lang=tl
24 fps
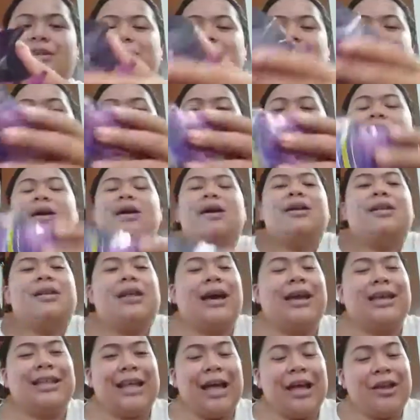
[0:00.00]
So,
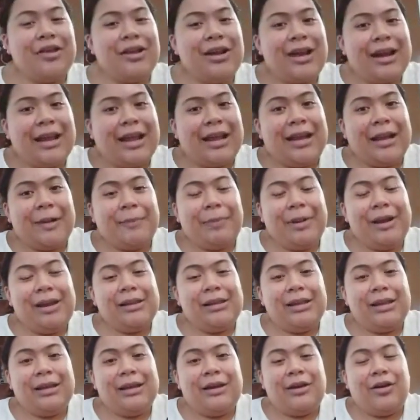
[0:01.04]
nakita nyo na rin,
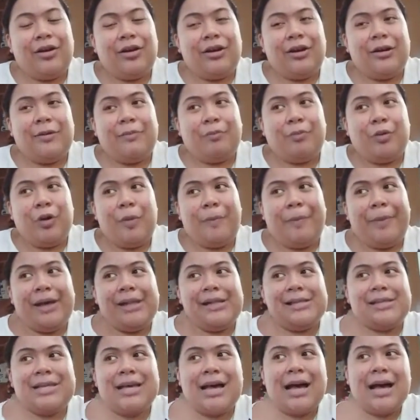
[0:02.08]
nagpalit na rin ako ng
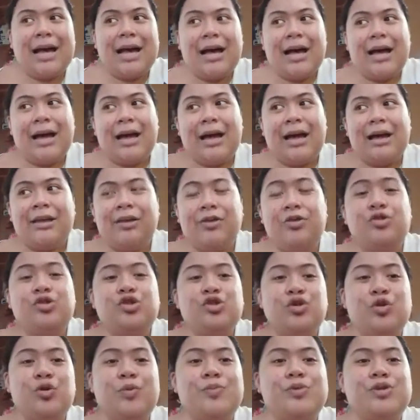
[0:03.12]
profile sa
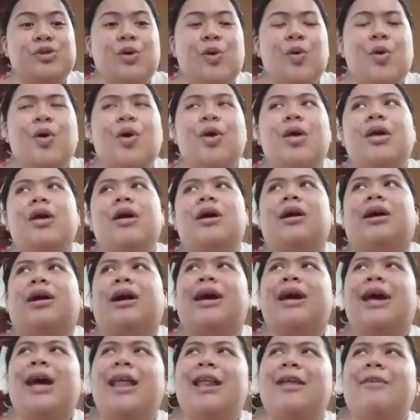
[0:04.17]
YouTube. So,
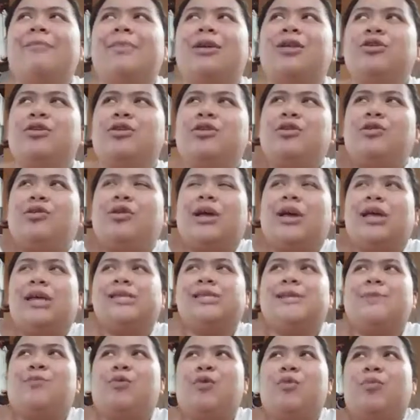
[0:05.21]
kaya naman yun yung
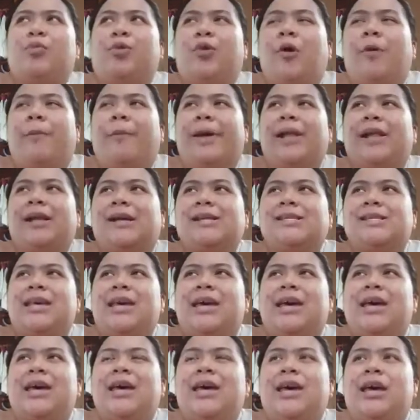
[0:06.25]
naisip kong profile
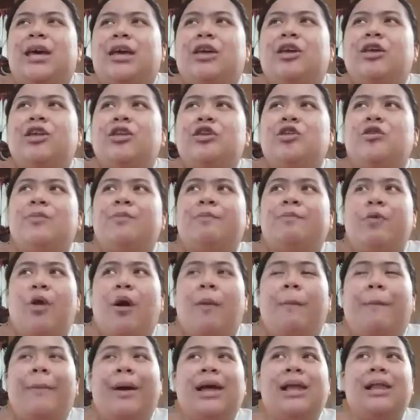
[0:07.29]
kasi yun yung
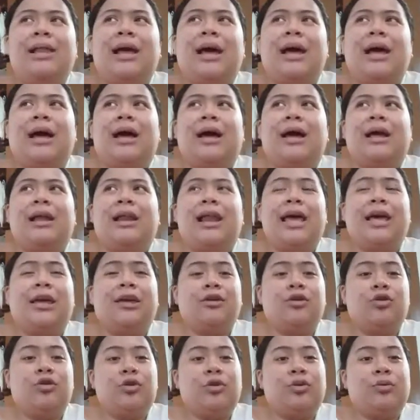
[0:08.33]
profile na like
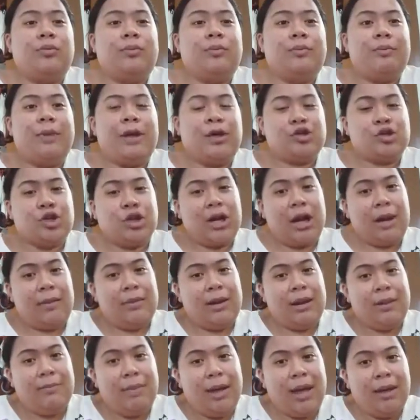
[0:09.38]
yung picture
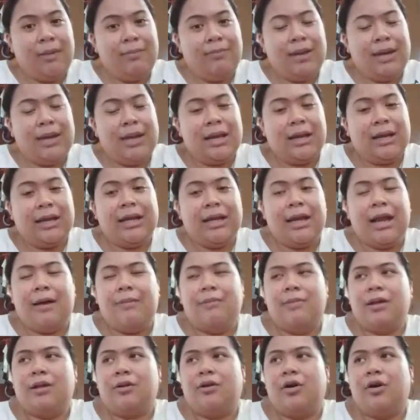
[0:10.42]
namin ni Baby na
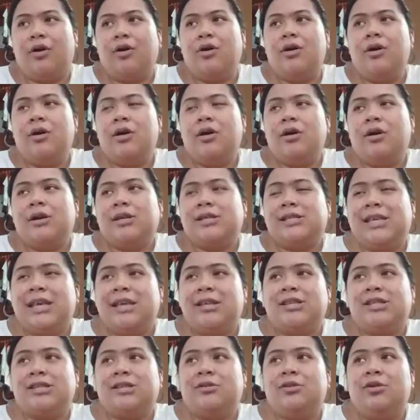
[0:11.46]
ginamit ko
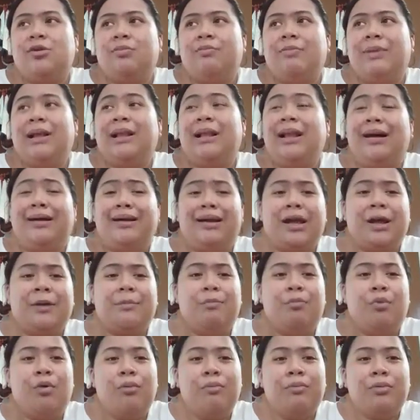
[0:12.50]
since nung biglang
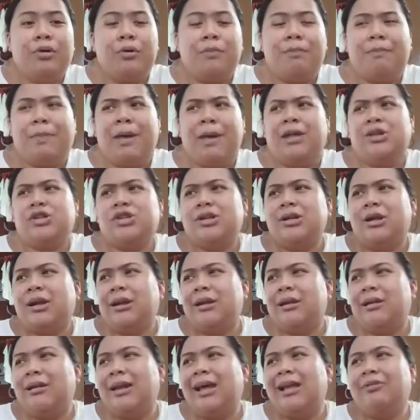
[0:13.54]
nag-boom yung page.
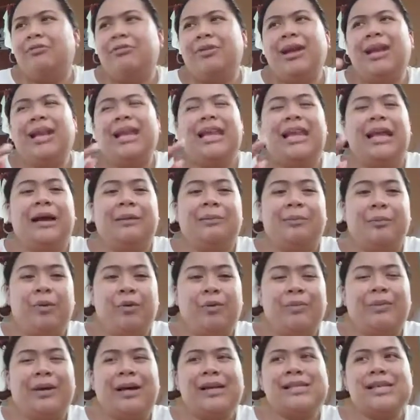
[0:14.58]
Not really
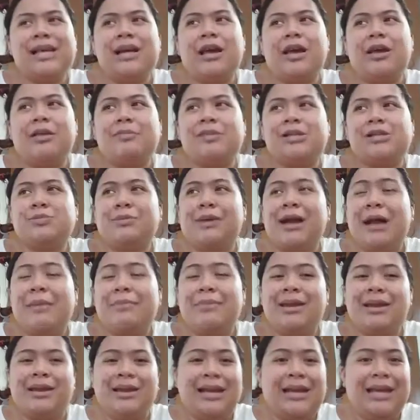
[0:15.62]
nag-boom kasi ngayon mas
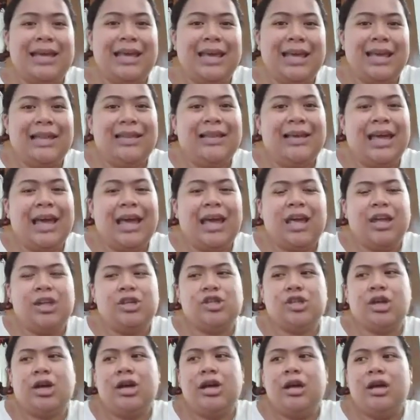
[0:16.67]
marami na nag
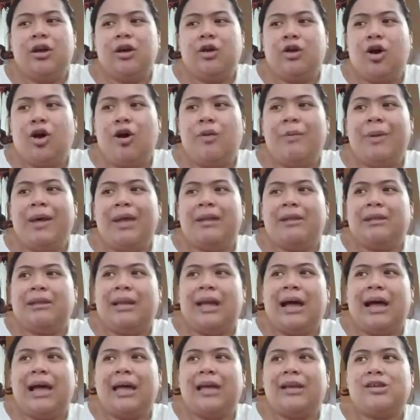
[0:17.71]
engage comment,
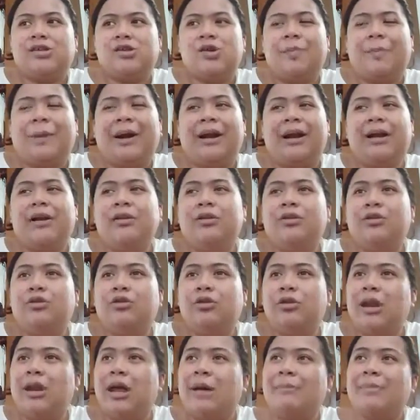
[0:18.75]
like. So, parang
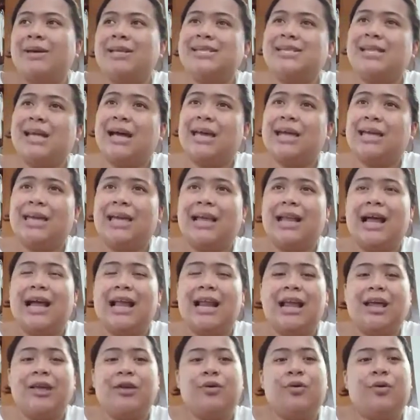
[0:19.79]
doon na mas
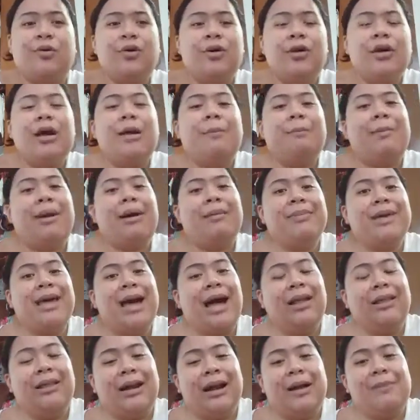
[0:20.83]
nakikilala yung Mommy
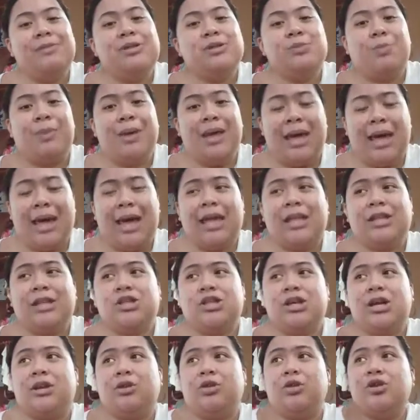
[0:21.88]
Anrabs
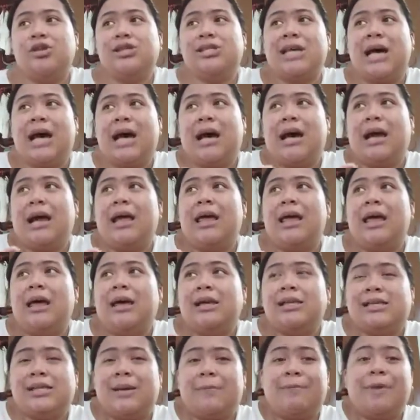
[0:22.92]
PH doon sa,
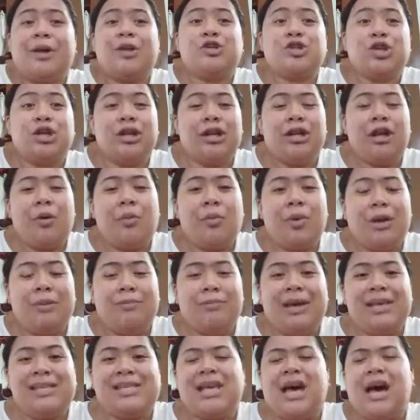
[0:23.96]
sa picture niya with
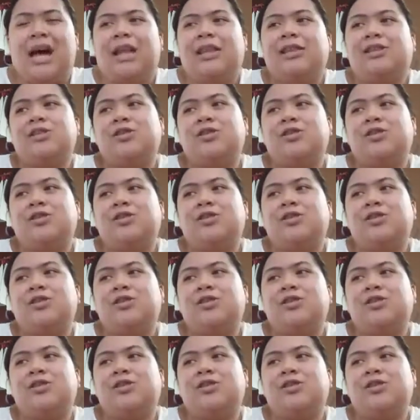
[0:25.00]
my son.